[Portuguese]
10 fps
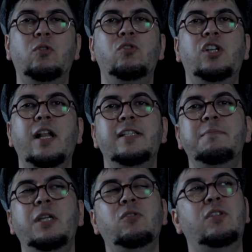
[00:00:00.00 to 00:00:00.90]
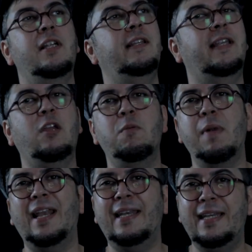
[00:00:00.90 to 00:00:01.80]
O Charles Mingus, ele tem
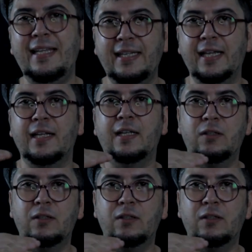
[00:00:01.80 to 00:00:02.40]
uma linha